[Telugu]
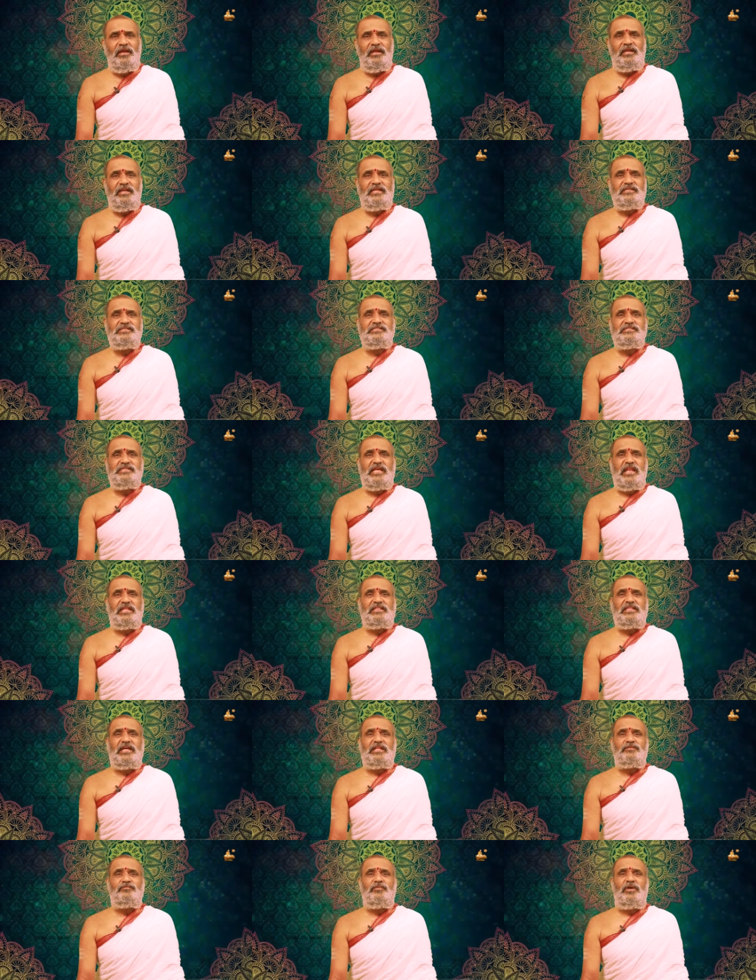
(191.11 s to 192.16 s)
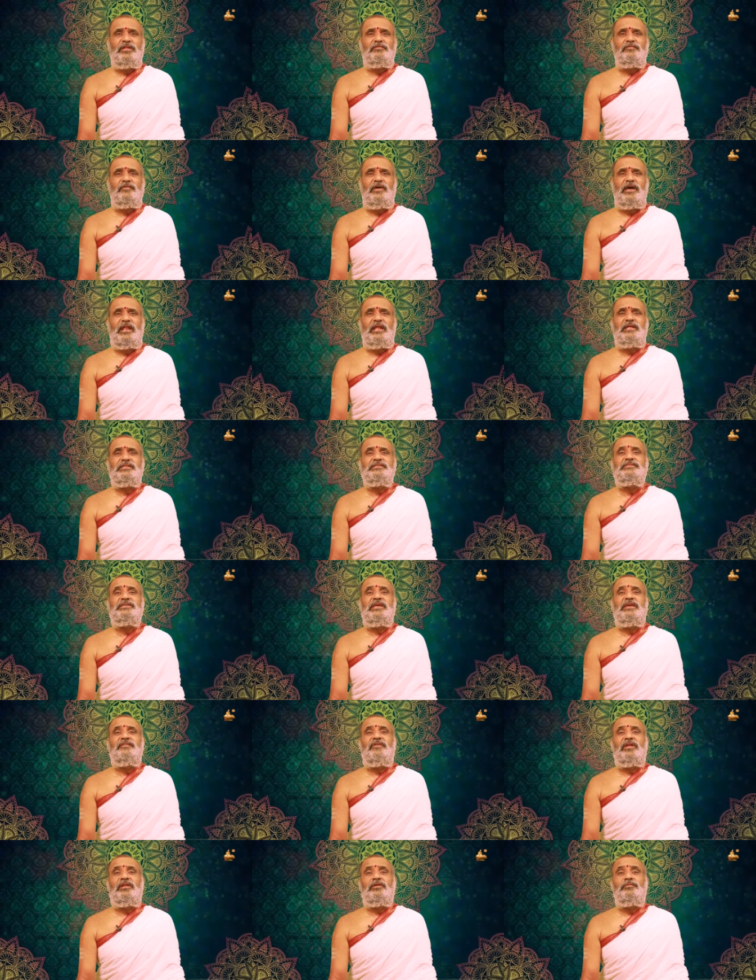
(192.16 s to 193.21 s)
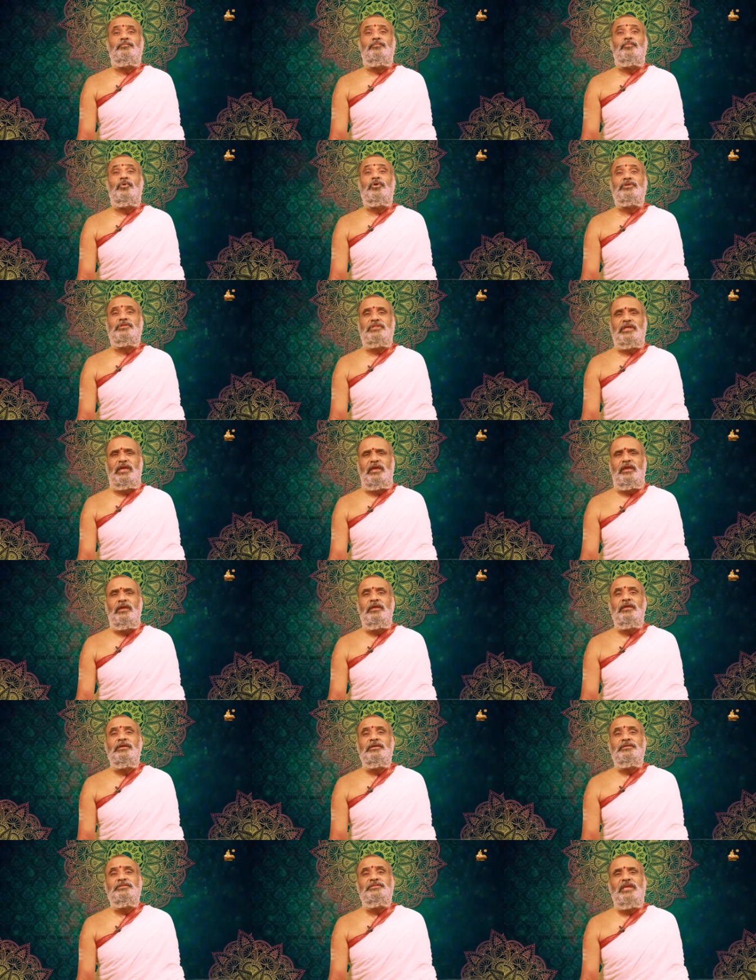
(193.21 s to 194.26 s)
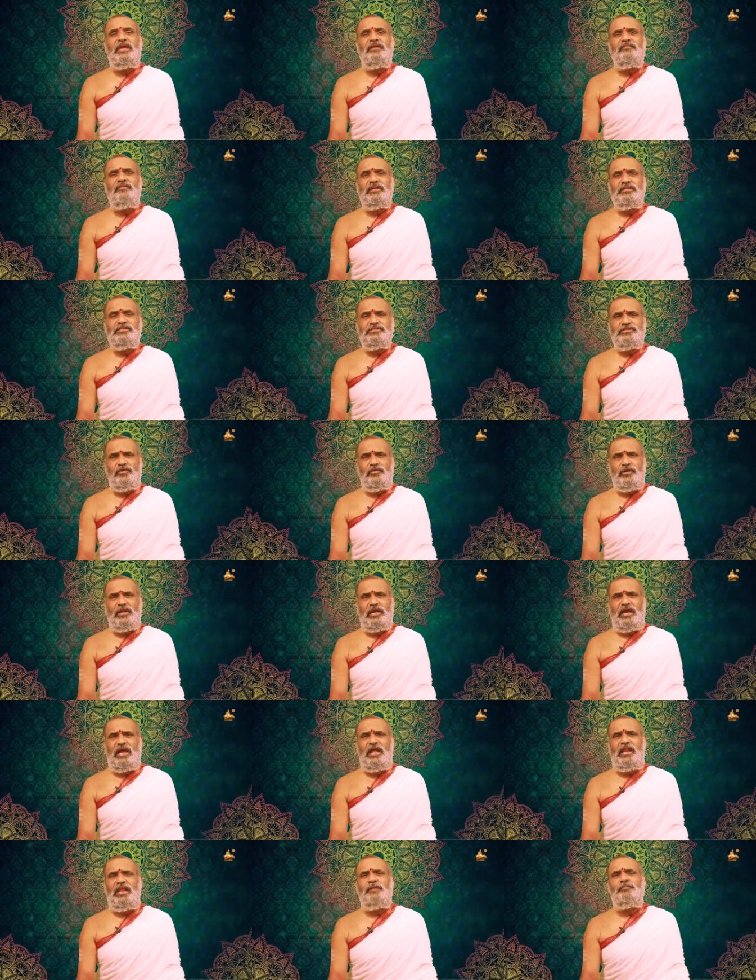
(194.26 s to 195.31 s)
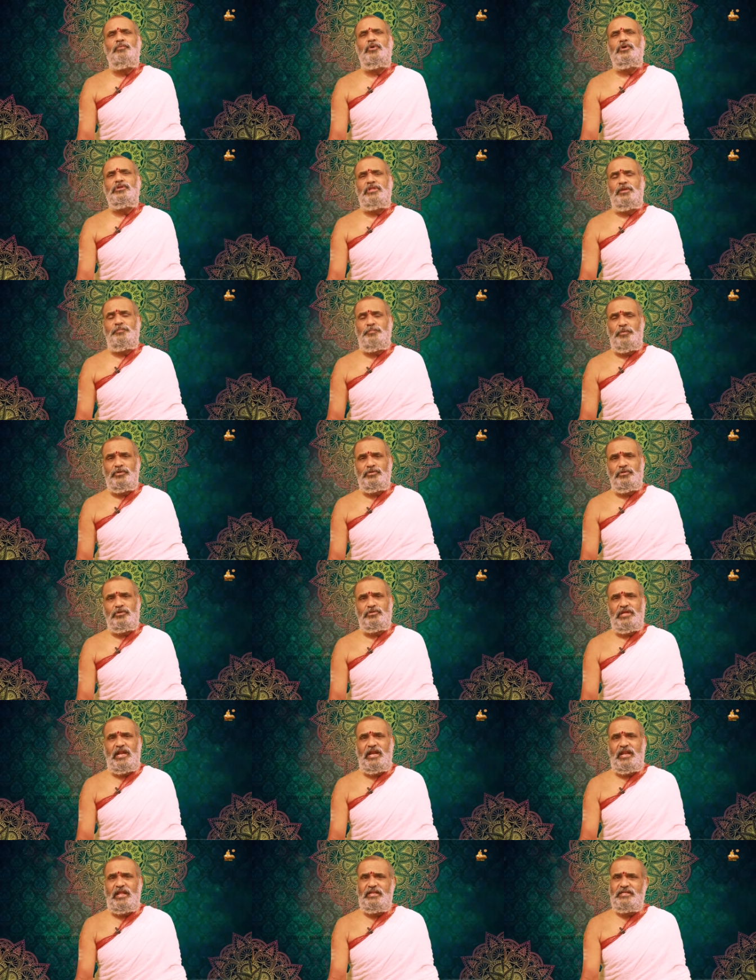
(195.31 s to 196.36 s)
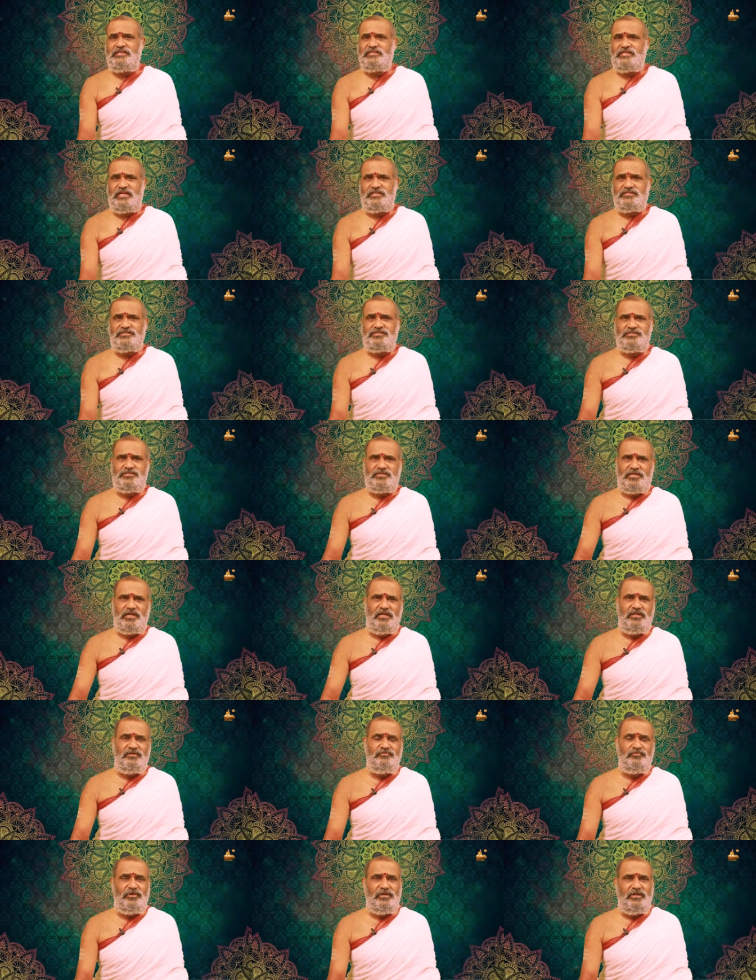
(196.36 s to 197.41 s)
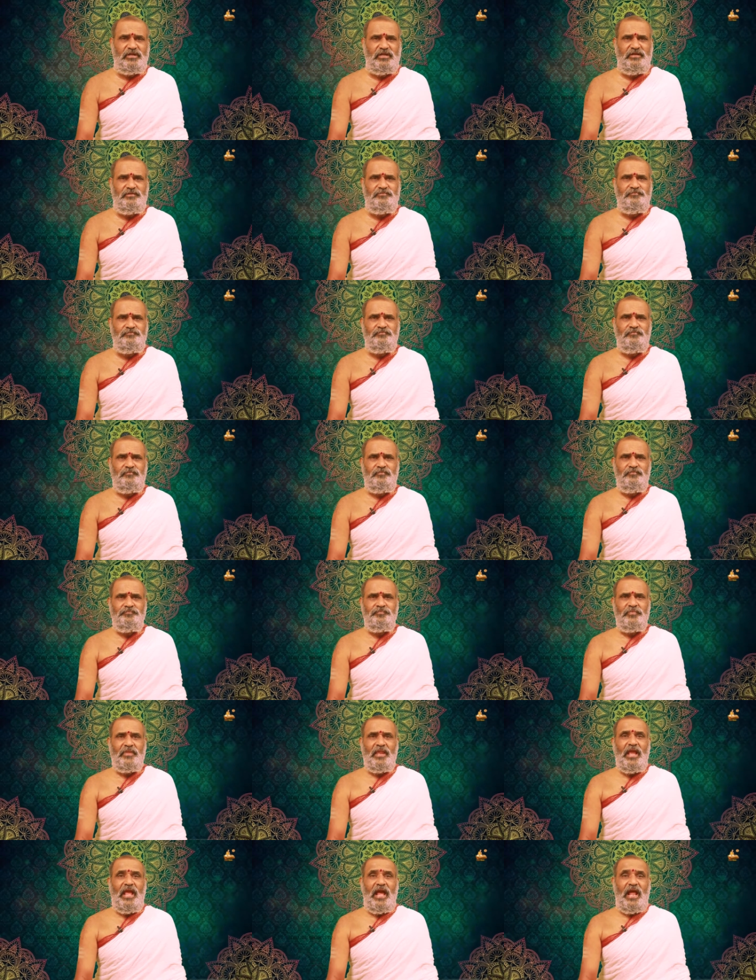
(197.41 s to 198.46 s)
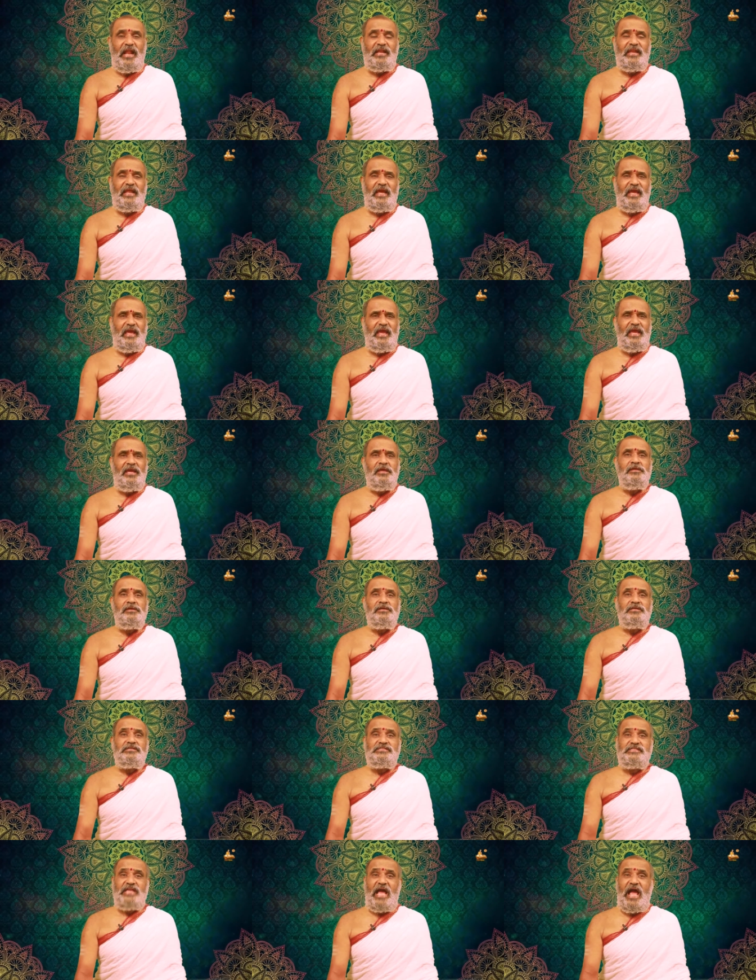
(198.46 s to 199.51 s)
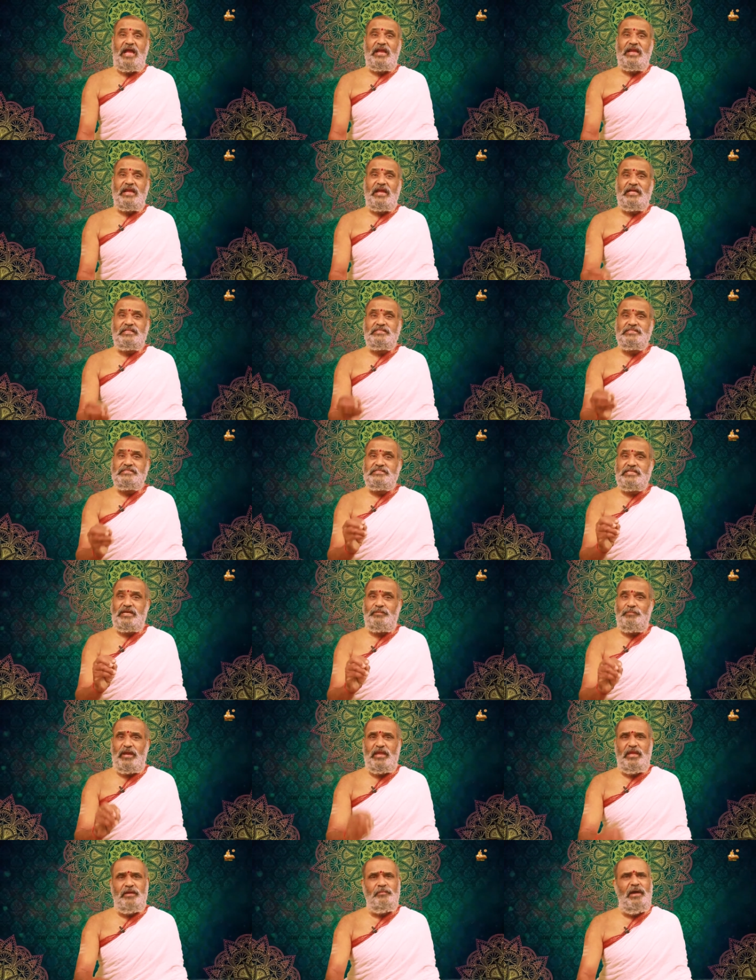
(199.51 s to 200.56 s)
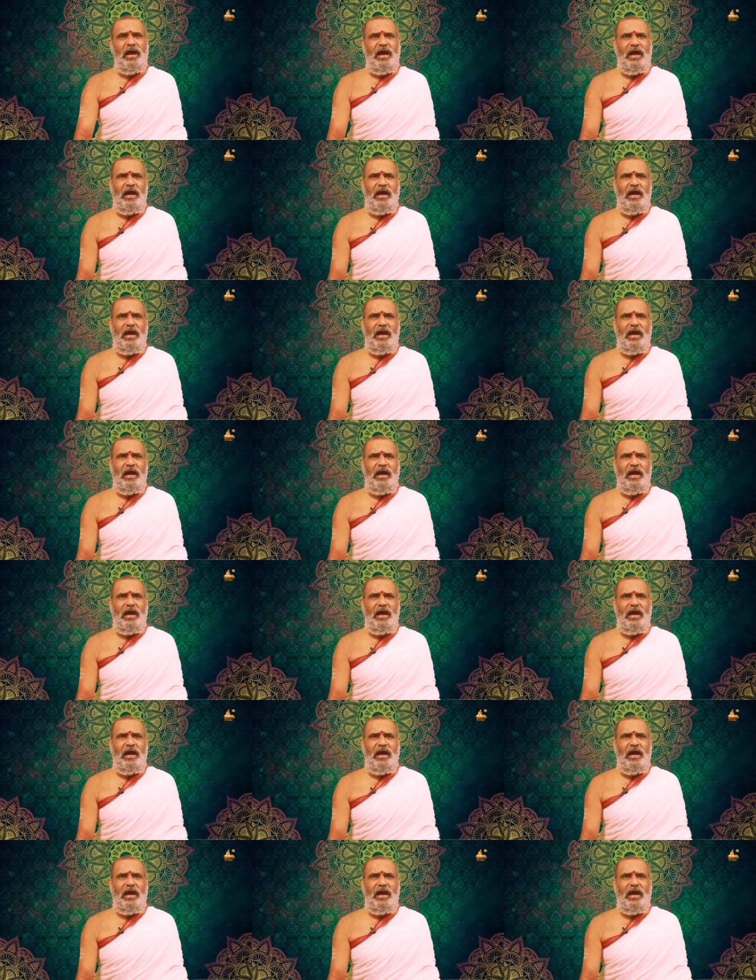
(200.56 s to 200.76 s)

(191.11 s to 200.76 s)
నిశ్చల తత్వం ద్వారా జీవనం ముక్తి జీవించి ఉండగానే ముక్తి పొందుతాడని శాస్త్రాలు ఉన్నాయి అంటే సాంగత్య మహిమ